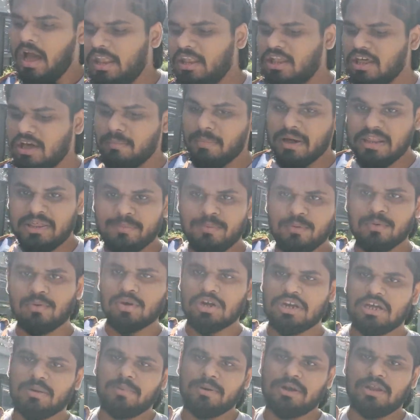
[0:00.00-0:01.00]
அந்த மதிப்பு
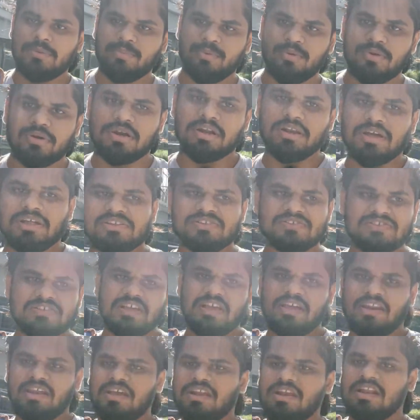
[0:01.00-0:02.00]
கூட்டப்பட்ட பொருட்கள் அந்த
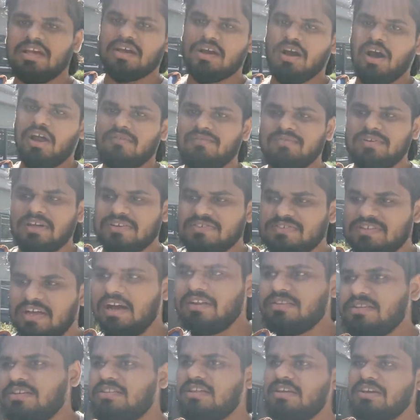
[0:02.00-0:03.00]
சீரியல் கான்ஃப்ளெக்ஸ்
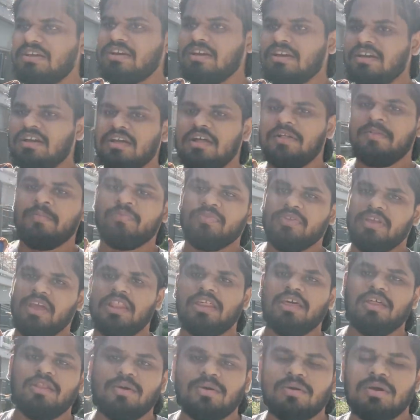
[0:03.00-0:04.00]
அது இதுன்னு
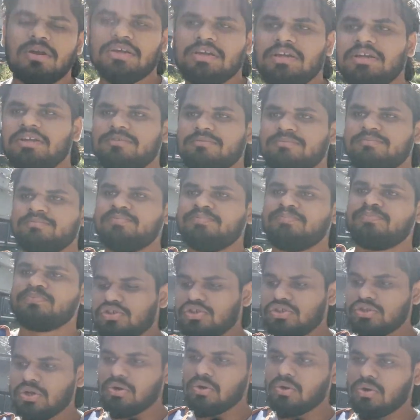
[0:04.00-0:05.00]
ஏதேதோ இருக்குது
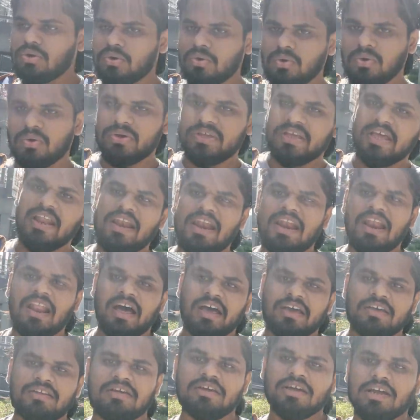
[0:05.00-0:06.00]
ஸோ
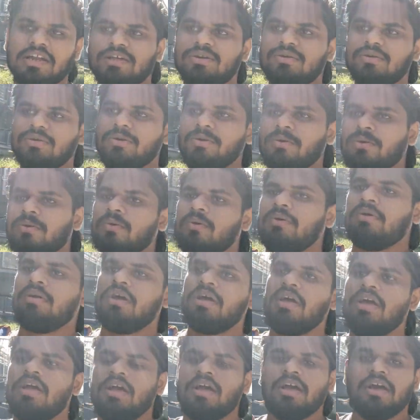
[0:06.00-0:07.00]
எல்லா இதுங்களையும்
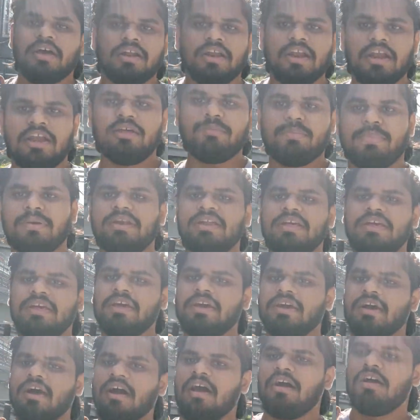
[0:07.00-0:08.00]
ரெடி பண்ணி
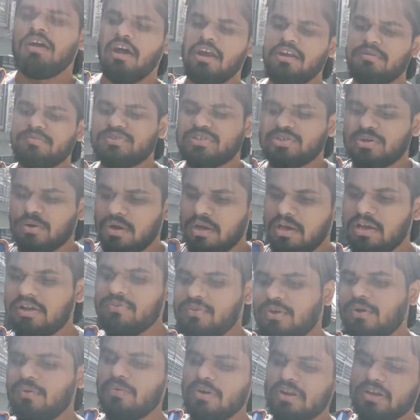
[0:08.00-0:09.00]
அனுப்பிச்சிடுவாங்க
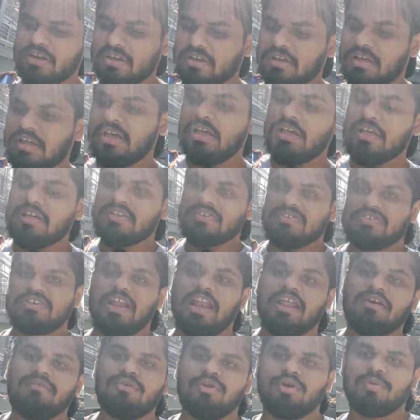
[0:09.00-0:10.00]
ஸோ அவங்களுக்கு
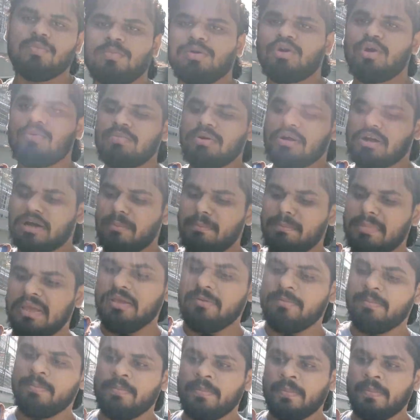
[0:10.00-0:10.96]
செலவு ரொம்ப ரொம்ப கம்மி